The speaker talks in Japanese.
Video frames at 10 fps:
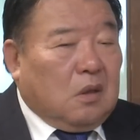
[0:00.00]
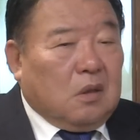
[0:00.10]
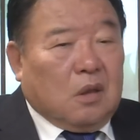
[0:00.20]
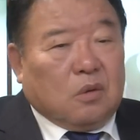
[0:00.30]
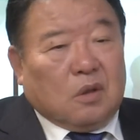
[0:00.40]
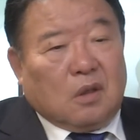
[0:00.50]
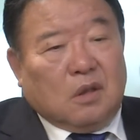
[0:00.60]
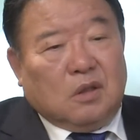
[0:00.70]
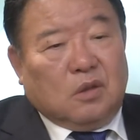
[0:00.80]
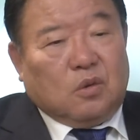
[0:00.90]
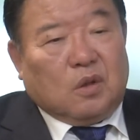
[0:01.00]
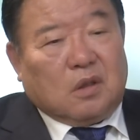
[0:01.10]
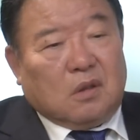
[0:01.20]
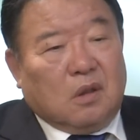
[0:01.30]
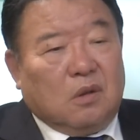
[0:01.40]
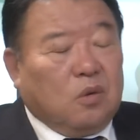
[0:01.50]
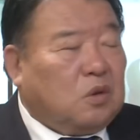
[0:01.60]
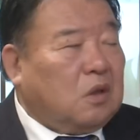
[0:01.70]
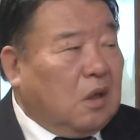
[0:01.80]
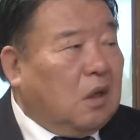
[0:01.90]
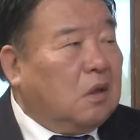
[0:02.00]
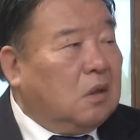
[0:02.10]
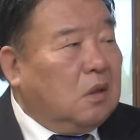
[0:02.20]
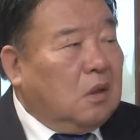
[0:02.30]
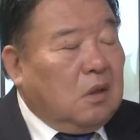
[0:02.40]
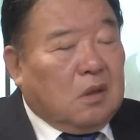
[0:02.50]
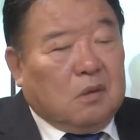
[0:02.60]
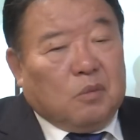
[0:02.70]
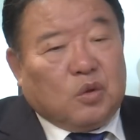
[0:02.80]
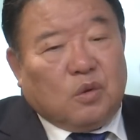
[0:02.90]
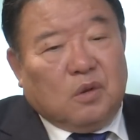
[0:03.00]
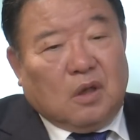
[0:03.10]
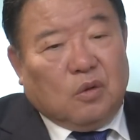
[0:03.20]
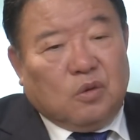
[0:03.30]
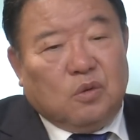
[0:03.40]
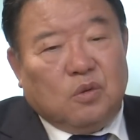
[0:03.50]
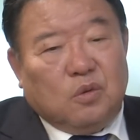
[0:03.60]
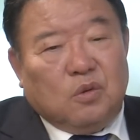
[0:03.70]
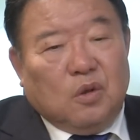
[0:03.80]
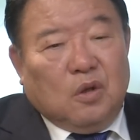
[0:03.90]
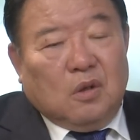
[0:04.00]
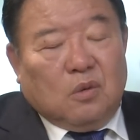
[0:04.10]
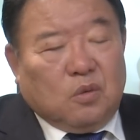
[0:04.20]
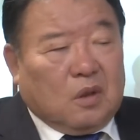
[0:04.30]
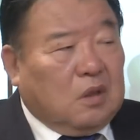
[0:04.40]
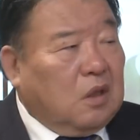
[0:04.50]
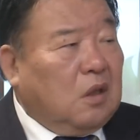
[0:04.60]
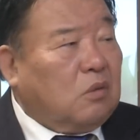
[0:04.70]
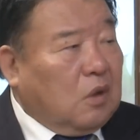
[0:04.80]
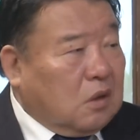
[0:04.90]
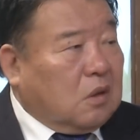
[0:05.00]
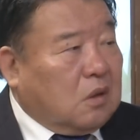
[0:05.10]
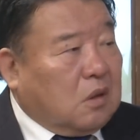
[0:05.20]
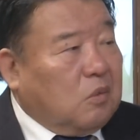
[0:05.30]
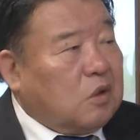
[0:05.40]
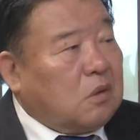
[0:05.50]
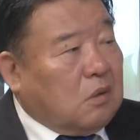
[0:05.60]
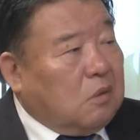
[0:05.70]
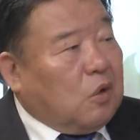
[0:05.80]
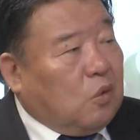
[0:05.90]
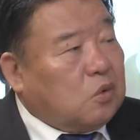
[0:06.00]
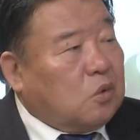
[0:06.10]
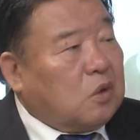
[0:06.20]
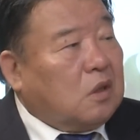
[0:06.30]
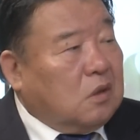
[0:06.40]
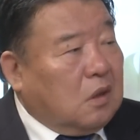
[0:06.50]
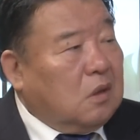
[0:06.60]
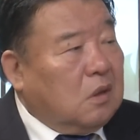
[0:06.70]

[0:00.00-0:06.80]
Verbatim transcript: あの新しい人たちが出る余地が、別の意見を言うことができなくなってますよね、今構造的にね、